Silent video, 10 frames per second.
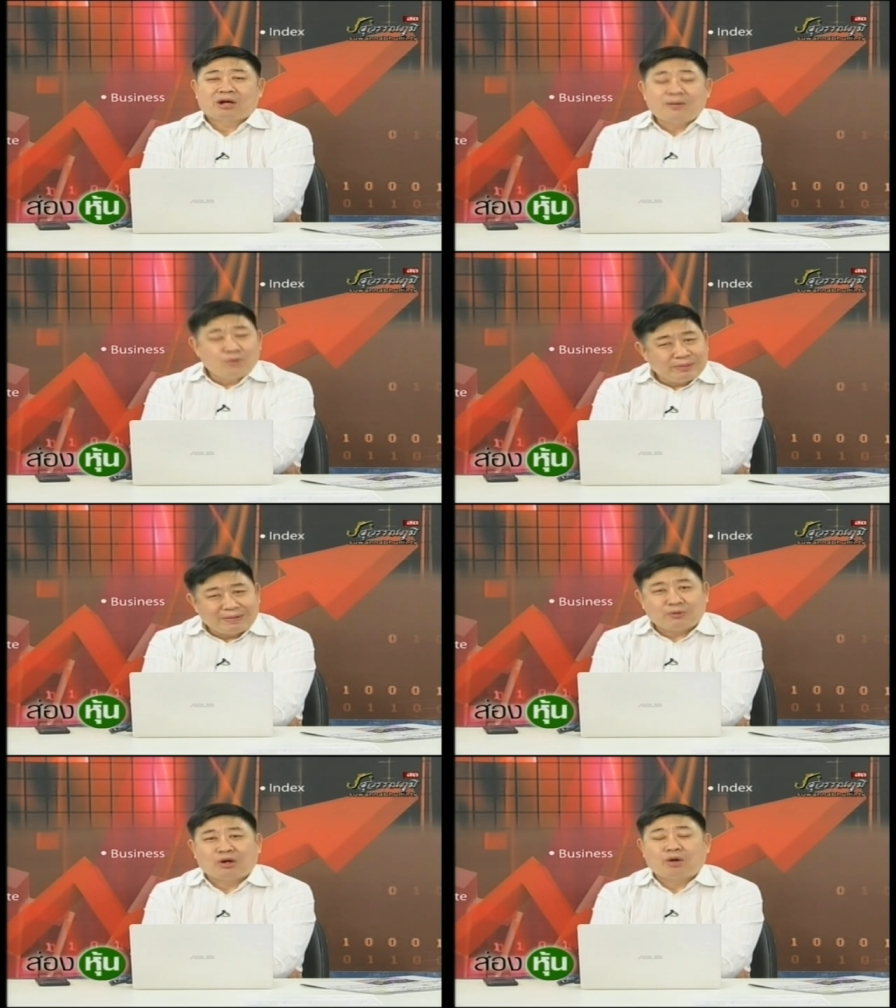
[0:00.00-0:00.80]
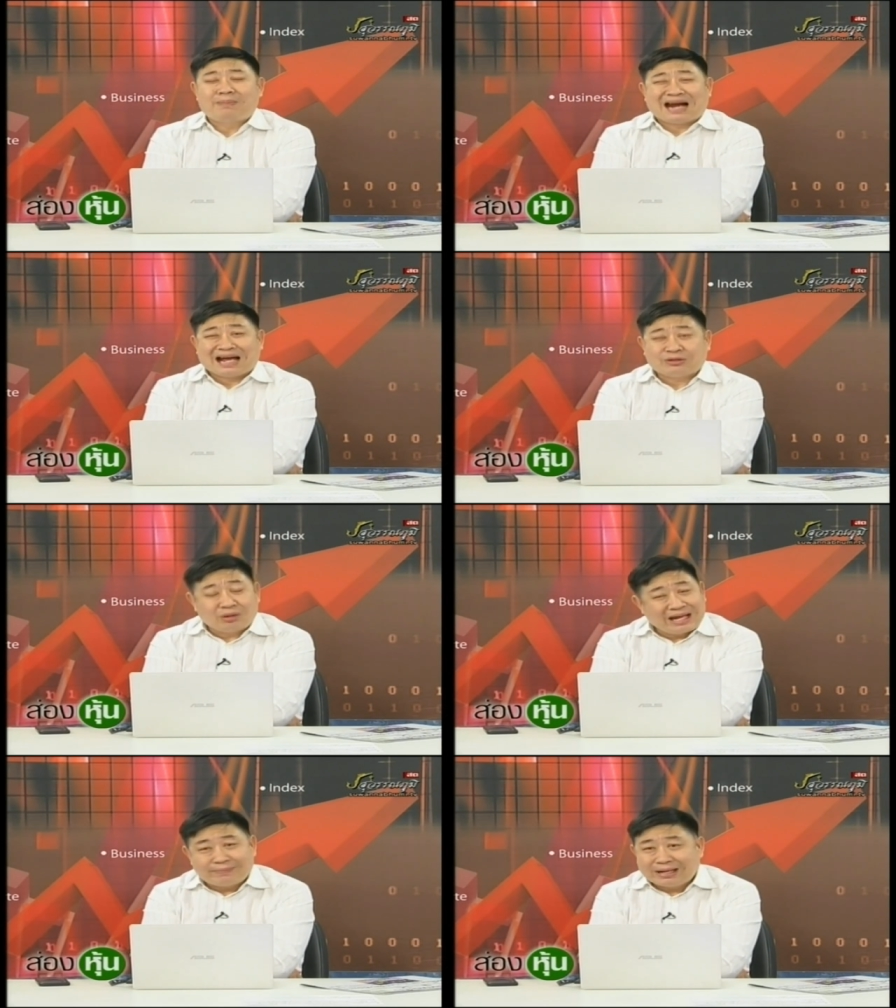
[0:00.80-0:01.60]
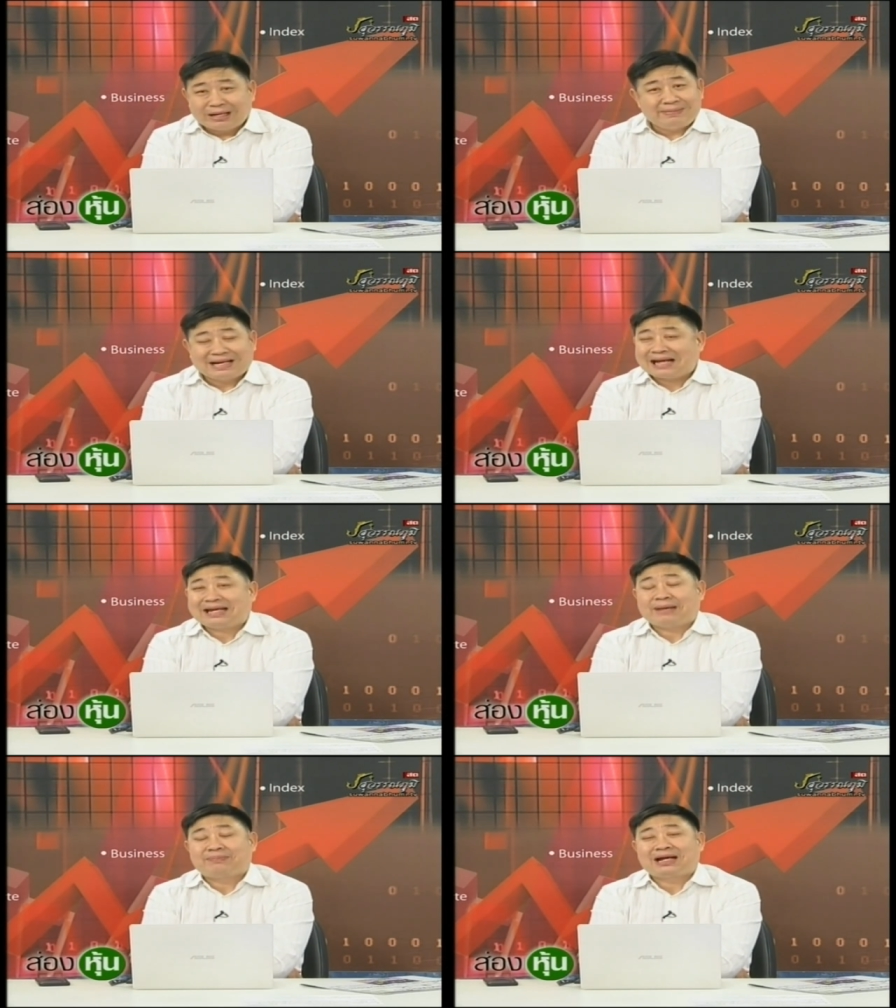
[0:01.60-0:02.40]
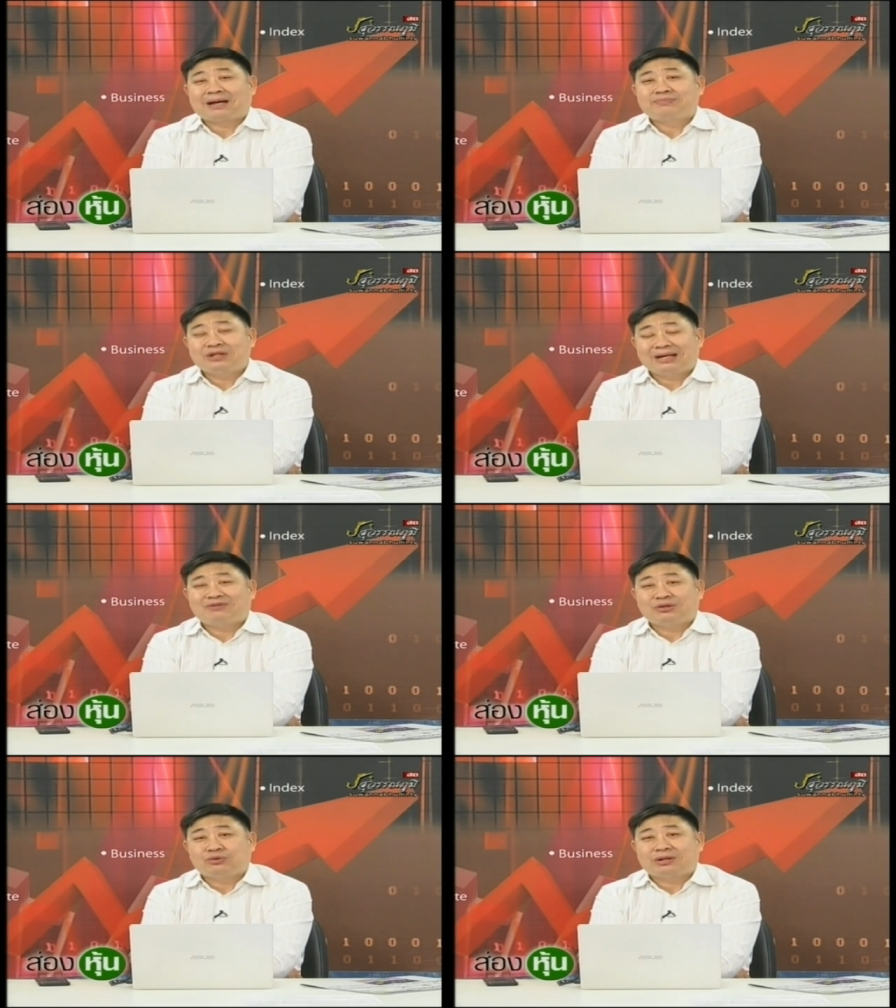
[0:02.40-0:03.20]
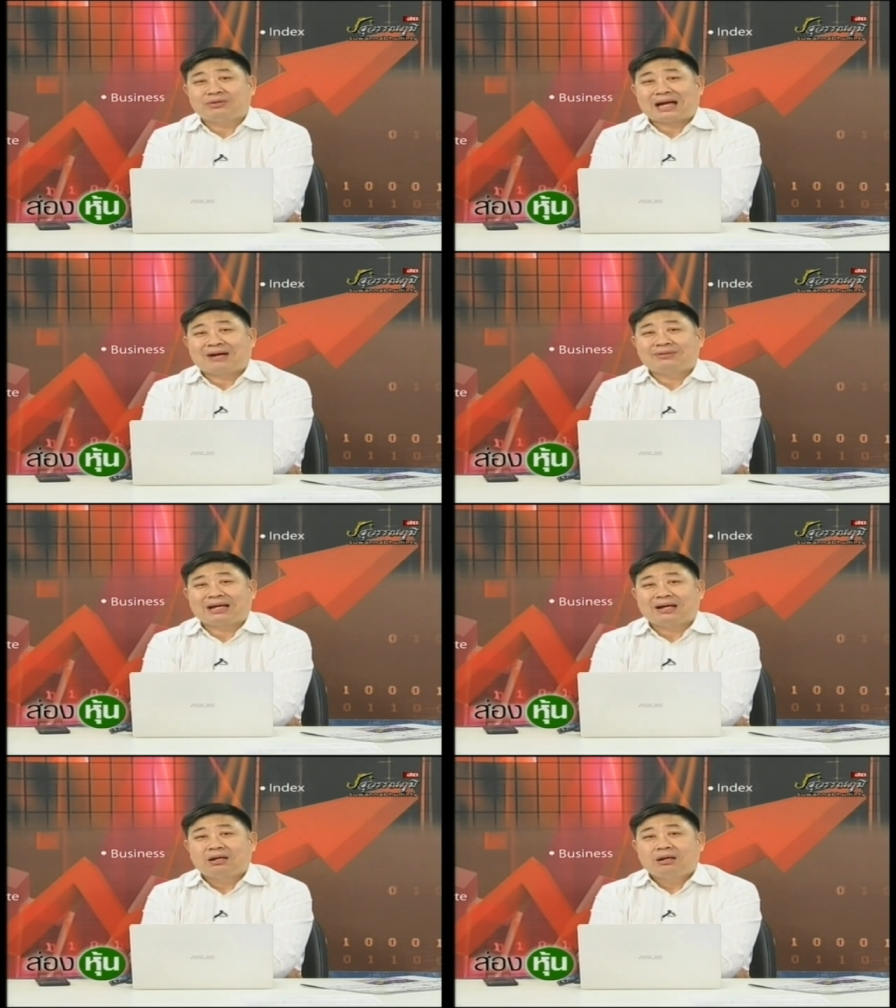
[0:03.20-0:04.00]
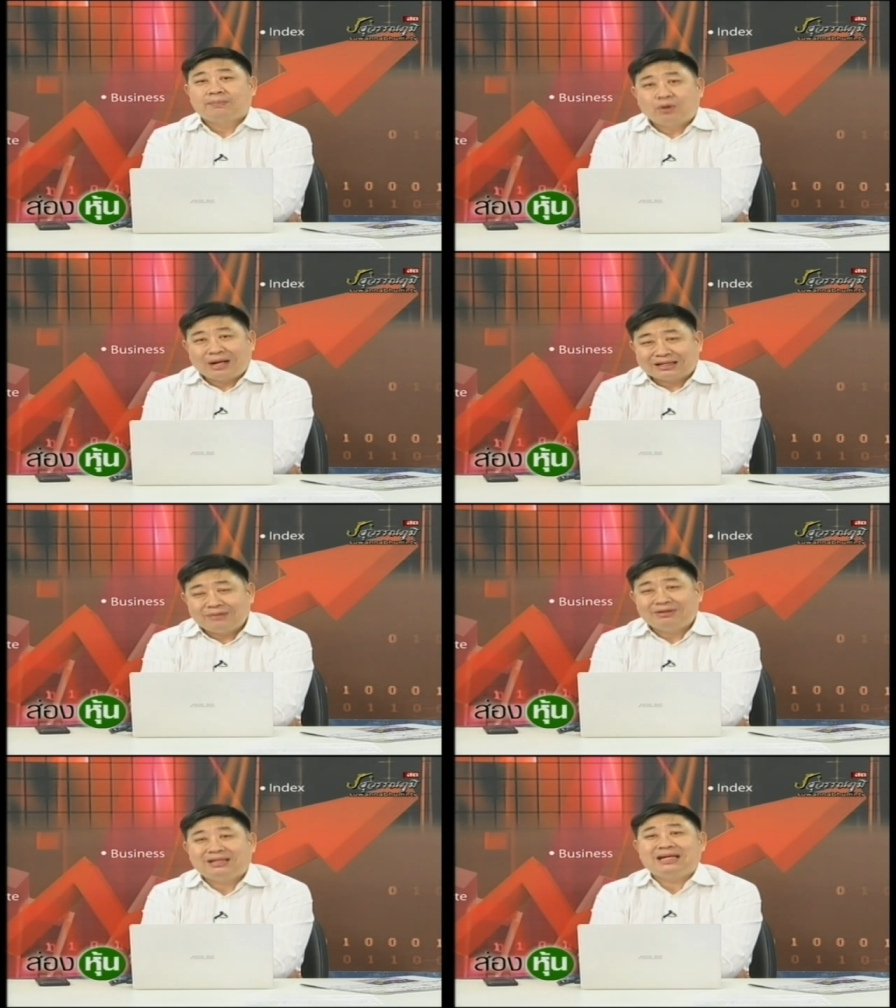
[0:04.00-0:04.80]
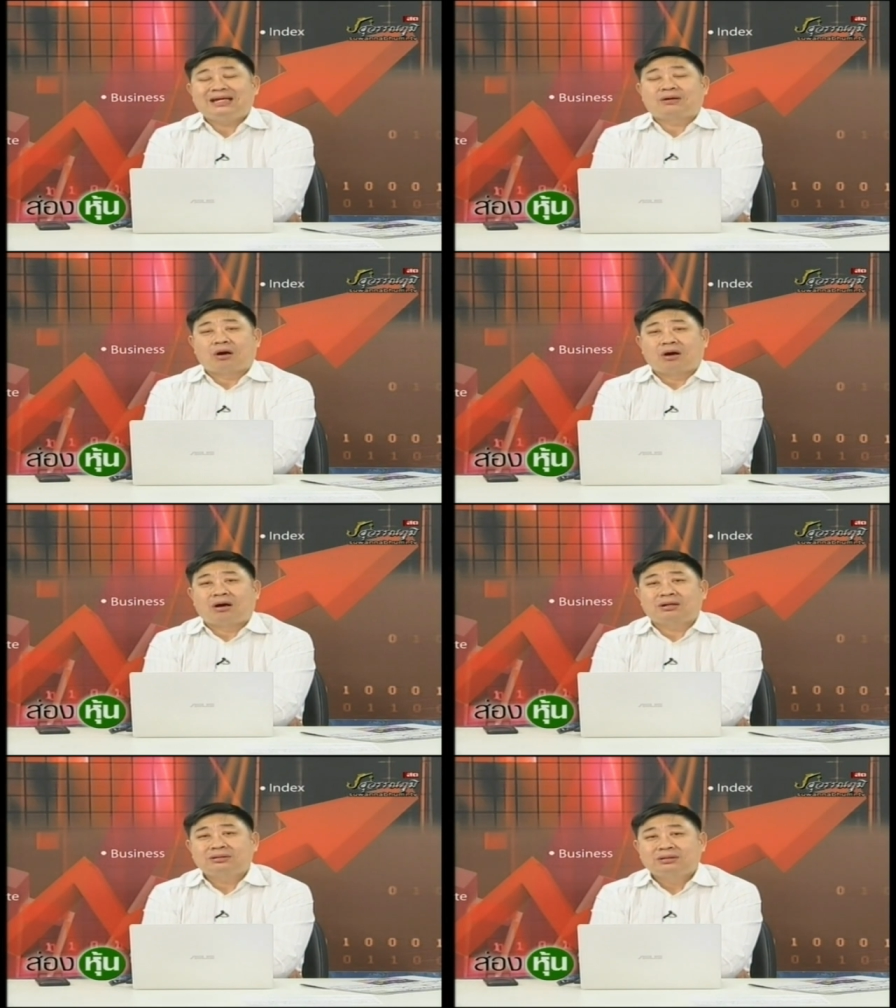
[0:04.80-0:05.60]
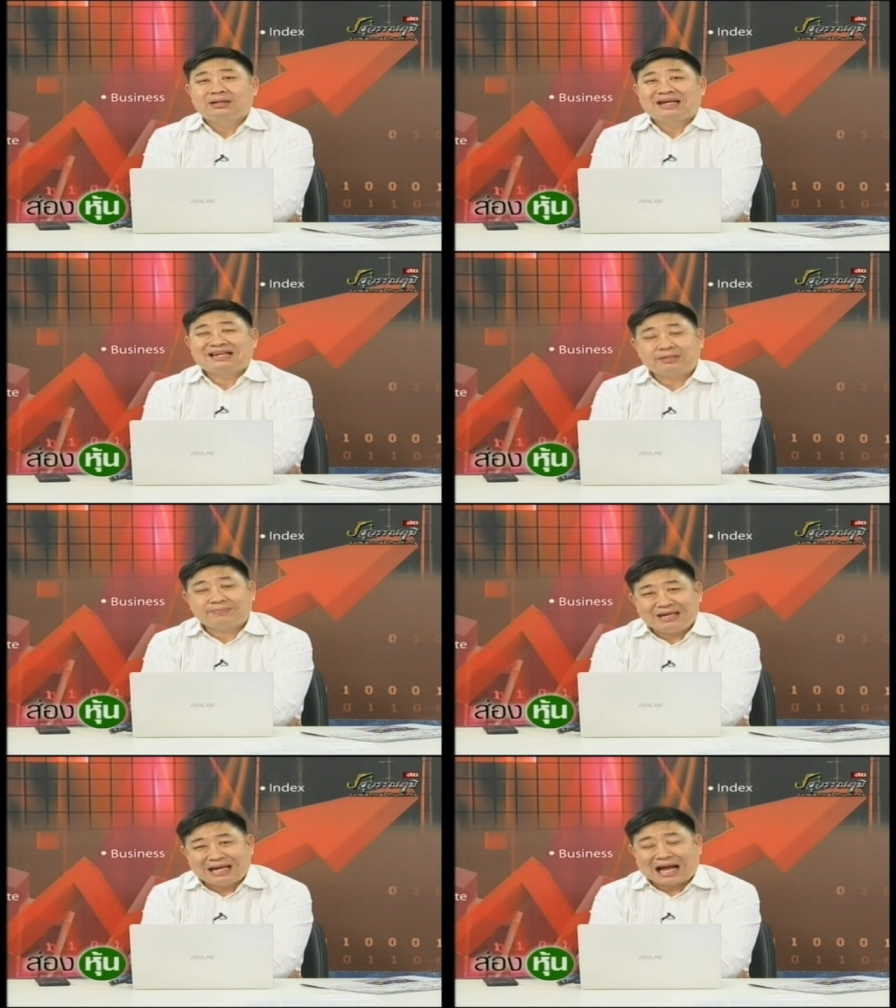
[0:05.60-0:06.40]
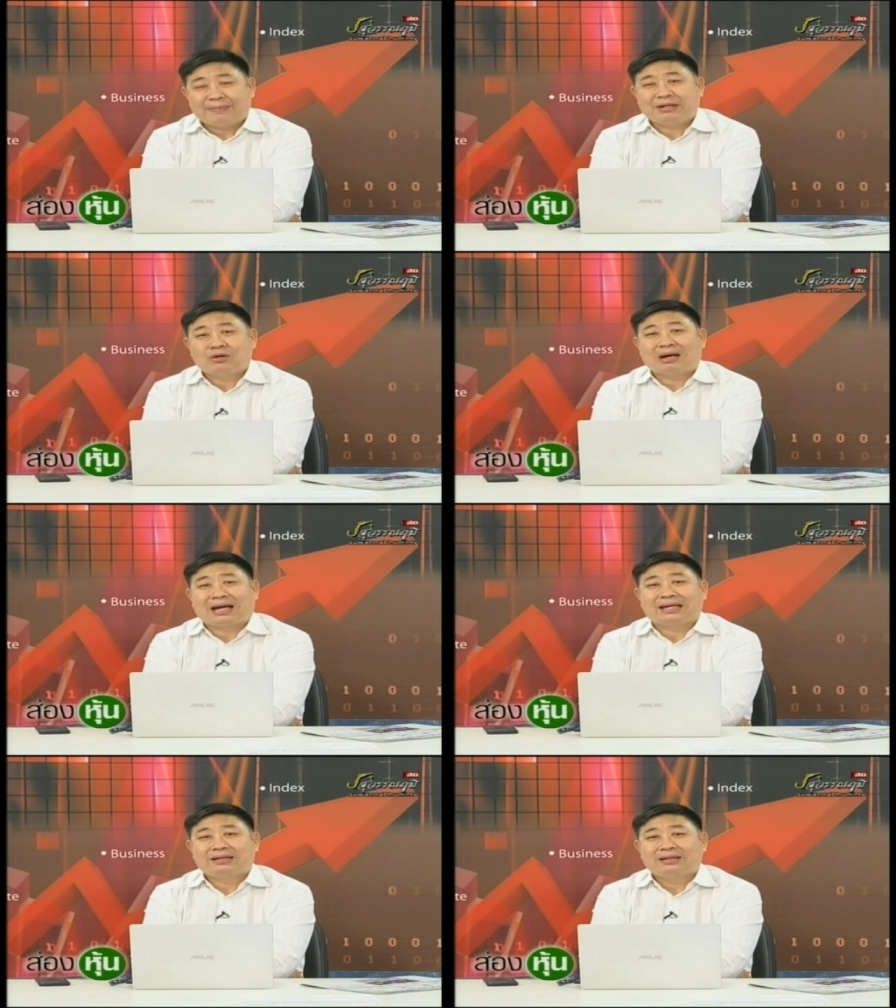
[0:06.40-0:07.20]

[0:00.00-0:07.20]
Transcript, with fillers: ข้อมูลที่เป็นผลลบหลายตัวเลขไม่เคยมีการเก็บนะครับ เช่นวันหยุดยาวๆ เนี่ย productivity ของ SME หายไปเท่าไหร่